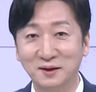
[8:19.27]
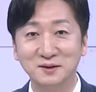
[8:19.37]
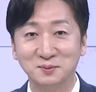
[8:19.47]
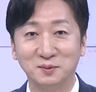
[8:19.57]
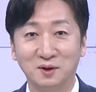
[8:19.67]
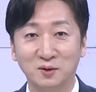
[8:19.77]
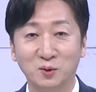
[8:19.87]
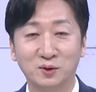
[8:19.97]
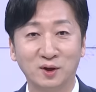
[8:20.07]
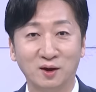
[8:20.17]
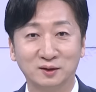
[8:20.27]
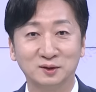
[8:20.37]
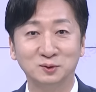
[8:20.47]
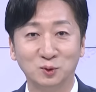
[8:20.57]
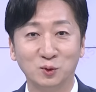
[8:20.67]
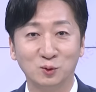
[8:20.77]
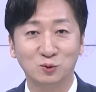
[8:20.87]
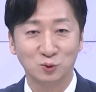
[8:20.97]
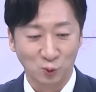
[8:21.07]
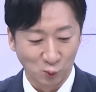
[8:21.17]
되겠습니다. 이렇게 네, 네. 큰 손이고
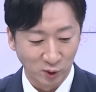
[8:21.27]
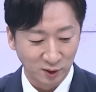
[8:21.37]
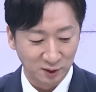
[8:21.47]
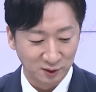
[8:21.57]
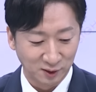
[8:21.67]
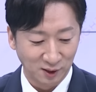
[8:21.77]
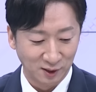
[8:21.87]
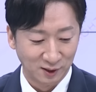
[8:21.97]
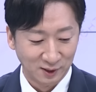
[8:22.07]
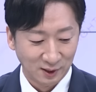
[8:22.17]
주요 공약이니까